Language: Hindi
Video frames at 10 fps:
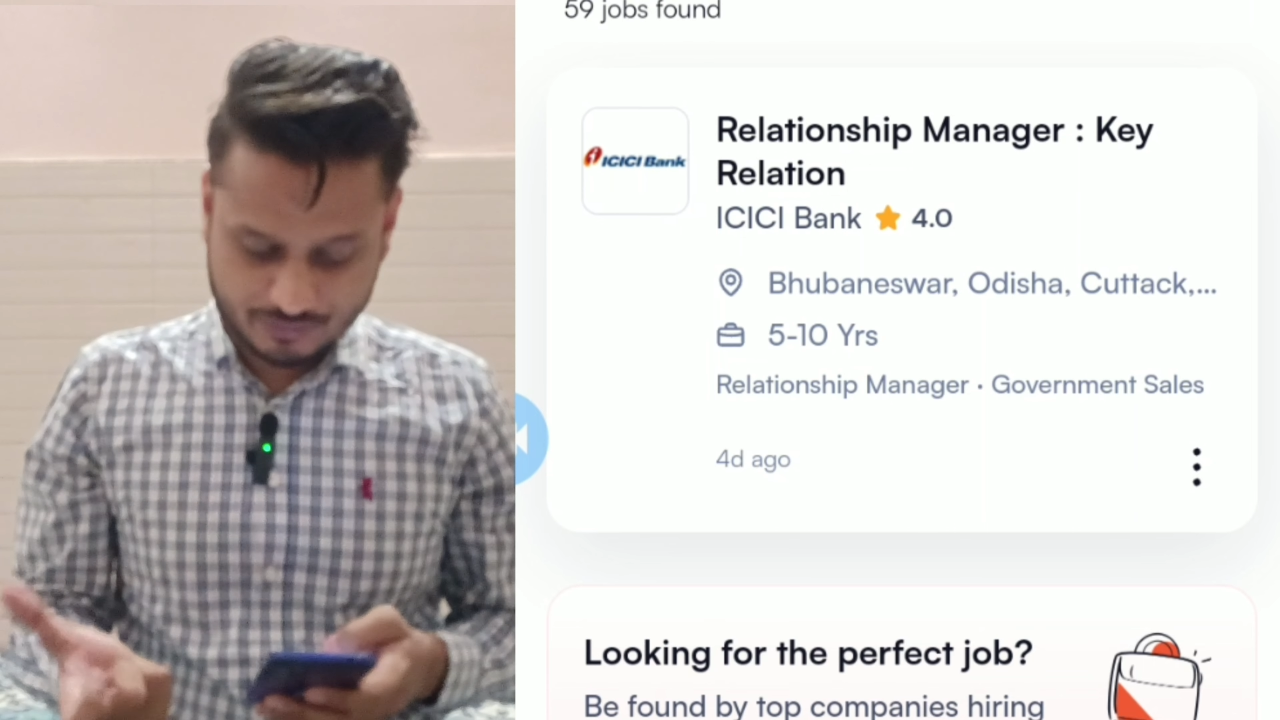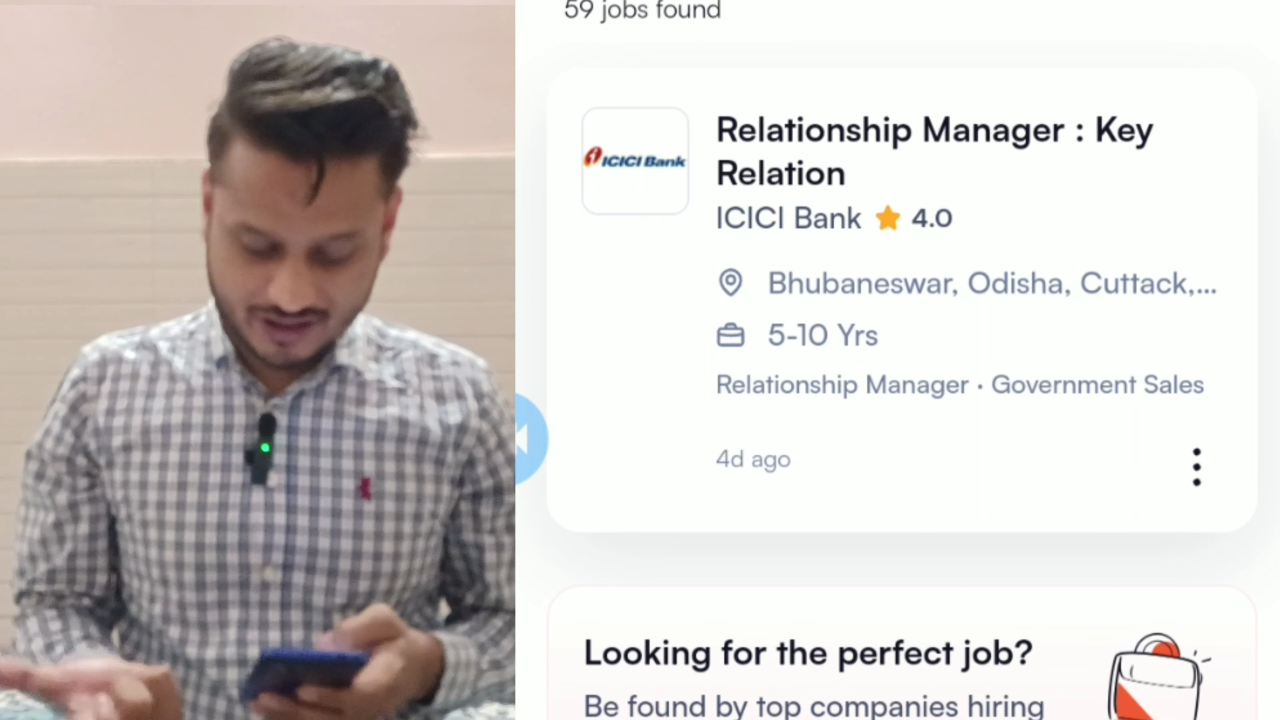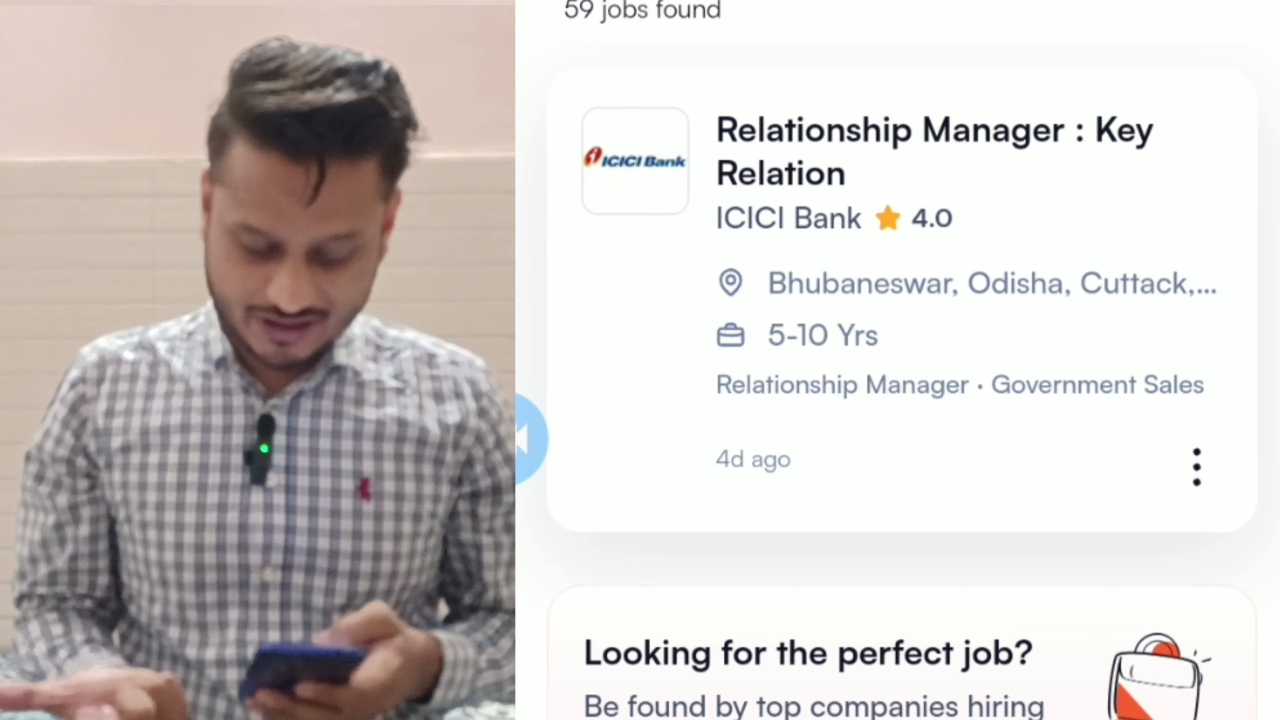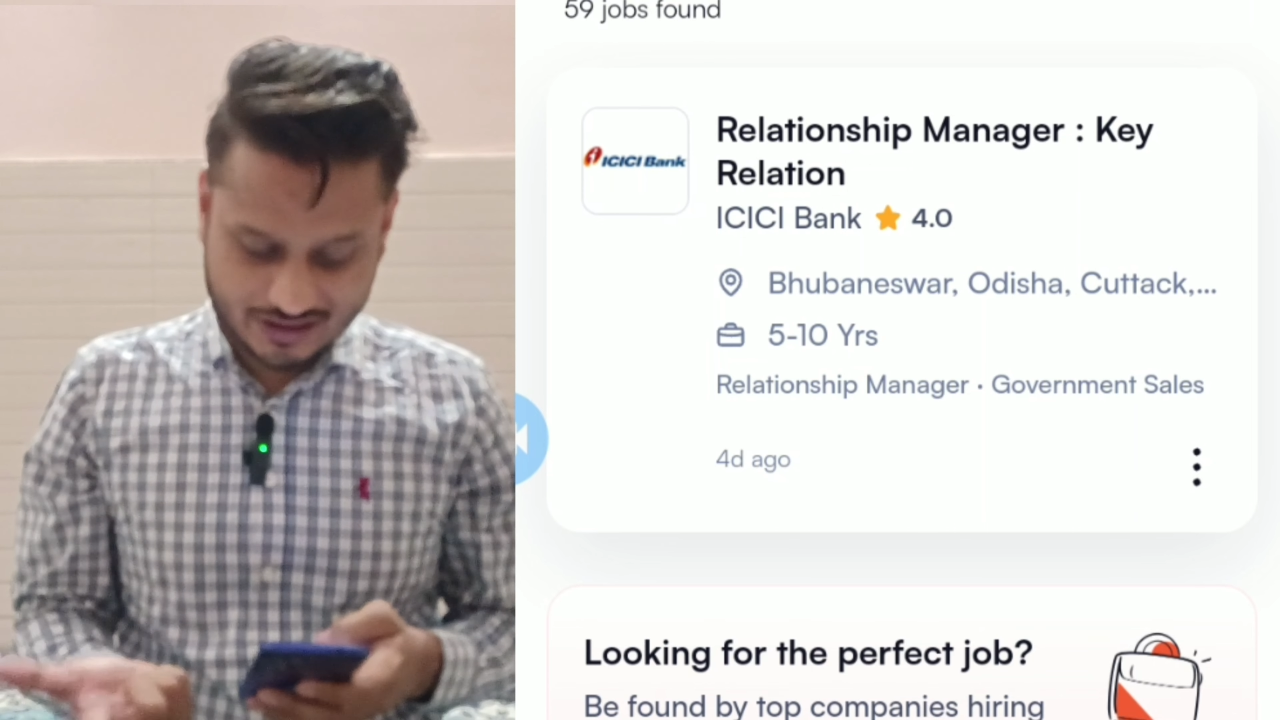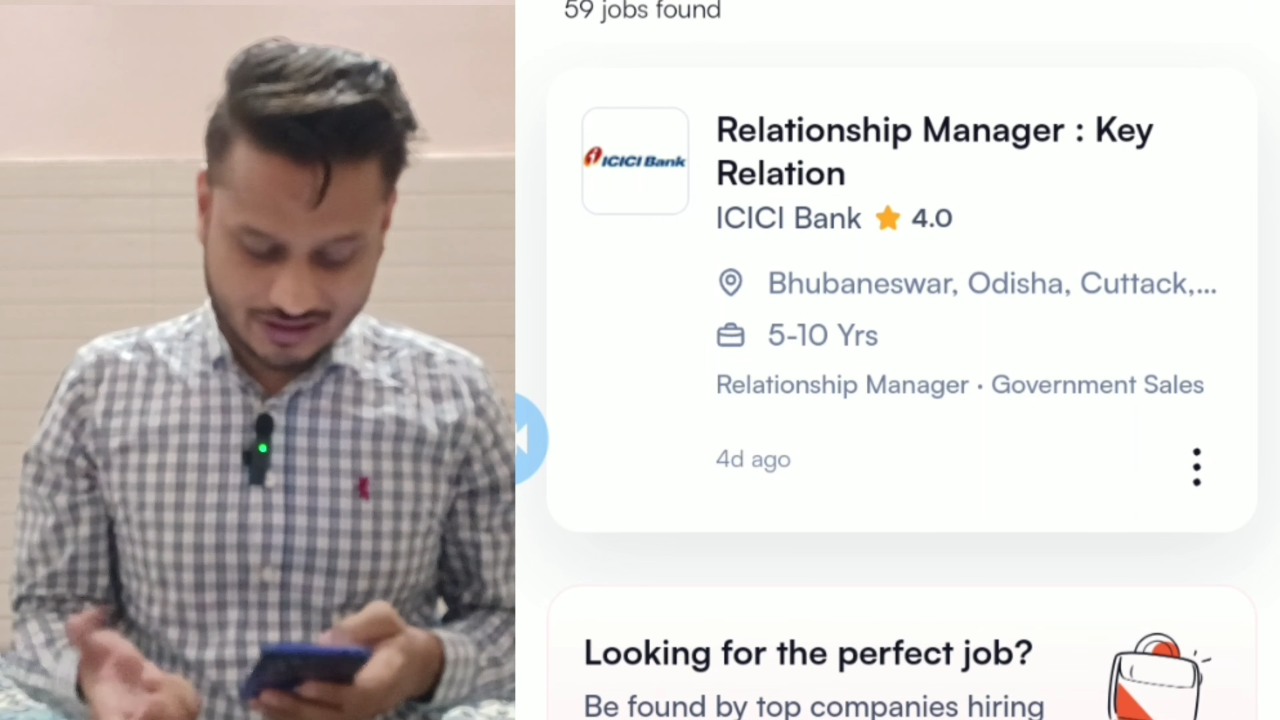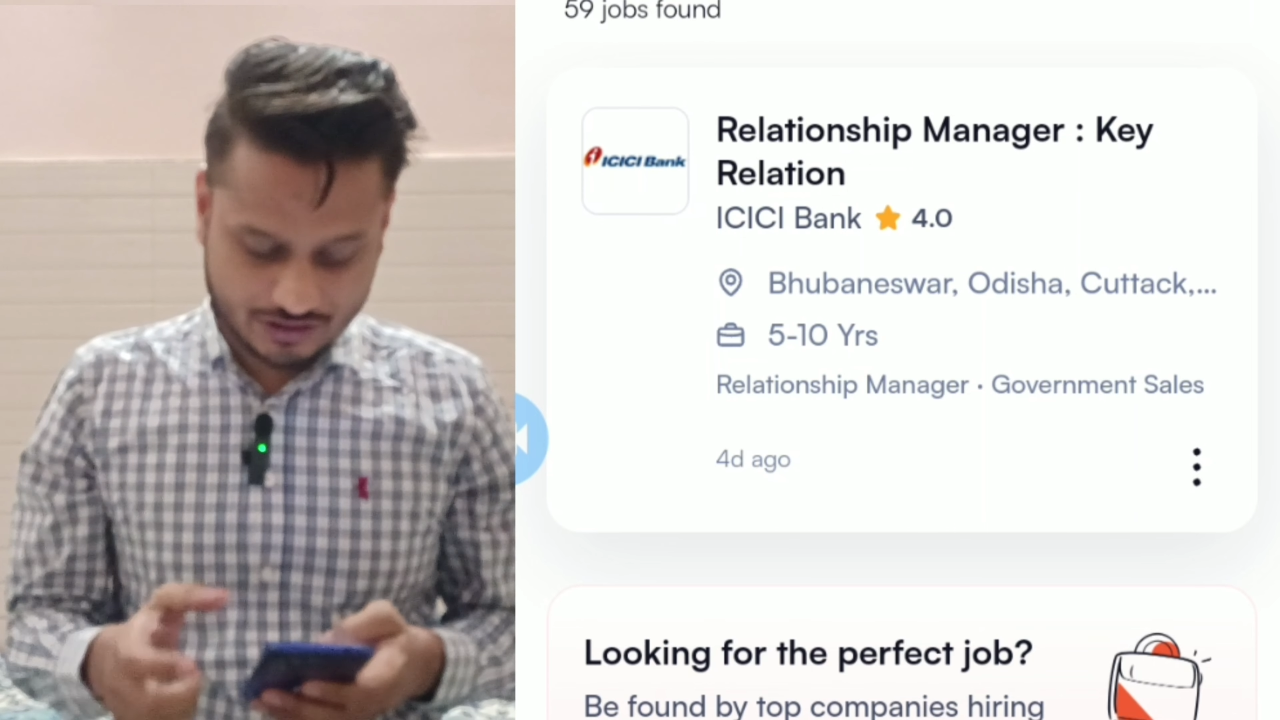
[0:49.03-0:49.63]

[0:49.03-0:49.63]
मैनेजर